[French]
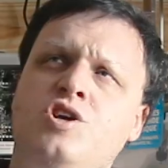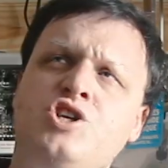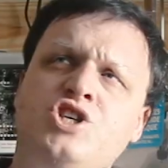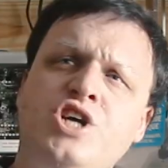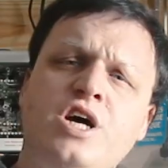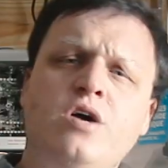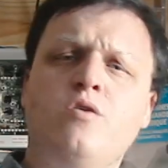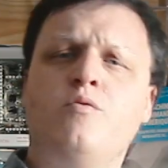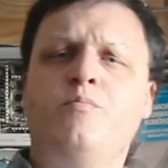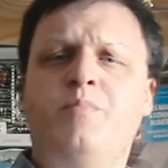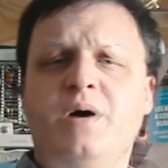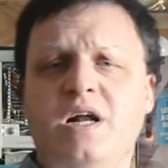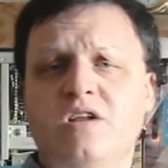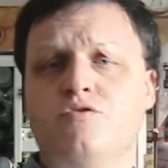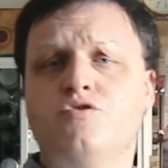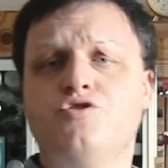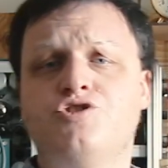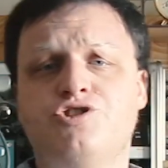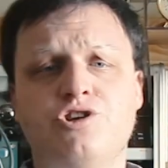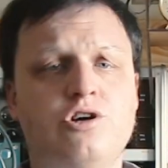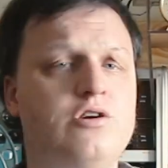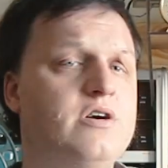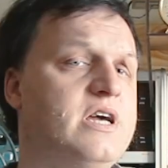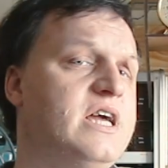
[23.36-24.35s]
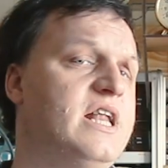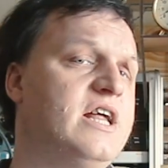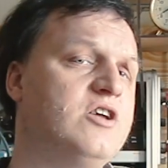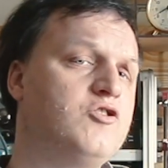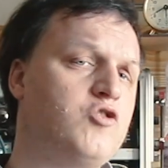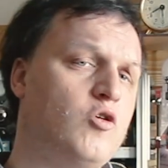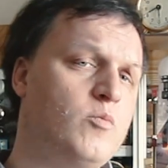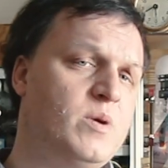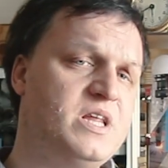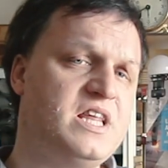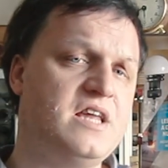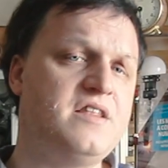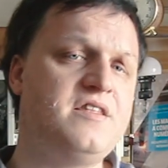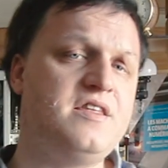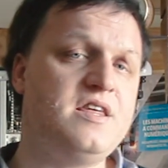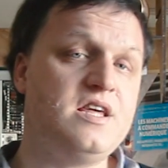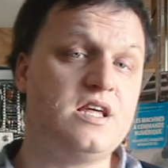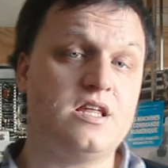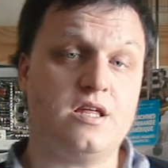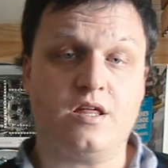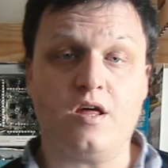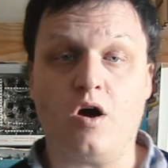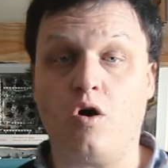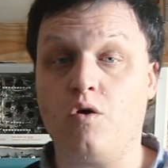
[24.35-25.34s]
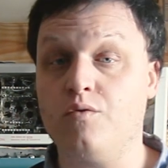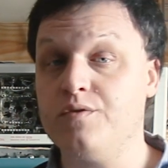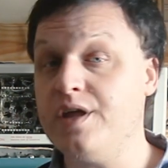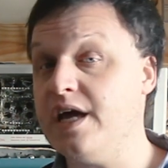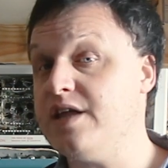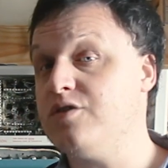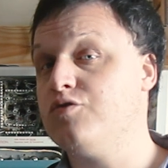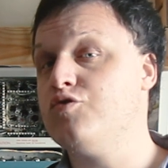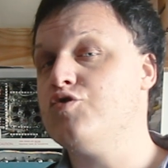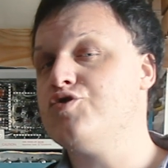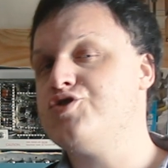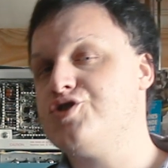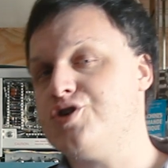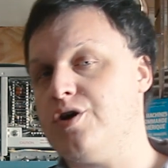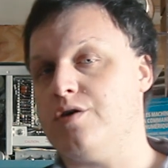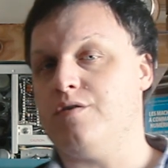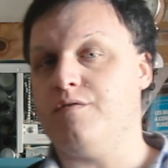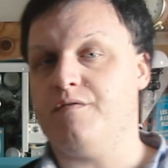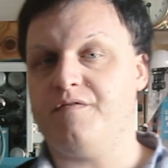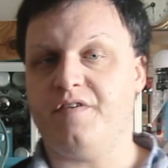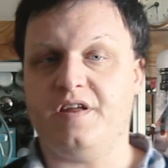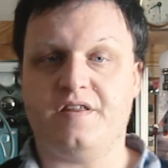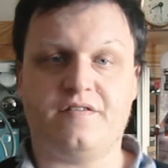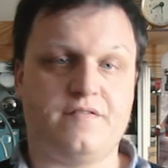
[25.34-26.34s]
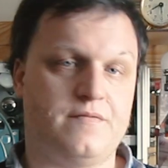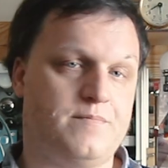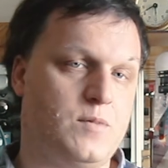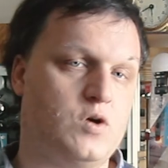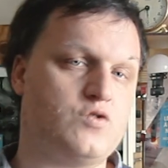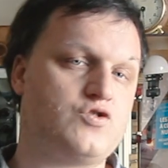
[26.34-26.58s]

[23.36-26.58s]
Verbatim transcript: Déjà, on parle de champ électromagnétique, car on a deux champs en fait.